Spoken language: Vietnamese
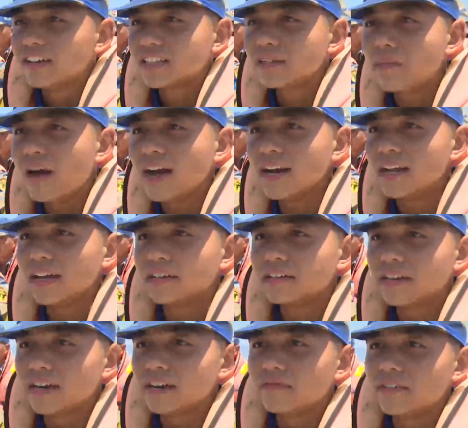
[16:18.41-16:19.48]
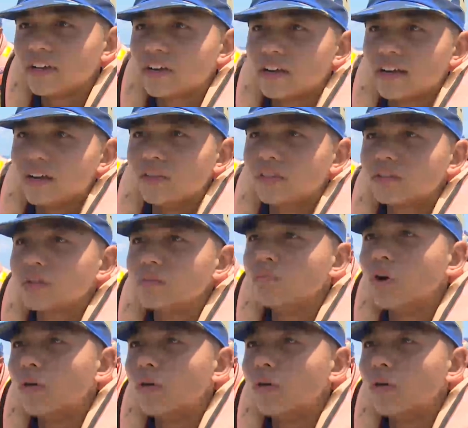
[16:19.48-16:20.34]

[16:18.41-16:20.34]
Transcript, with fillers: thứ ba là rèn việc rèn luyện thuyền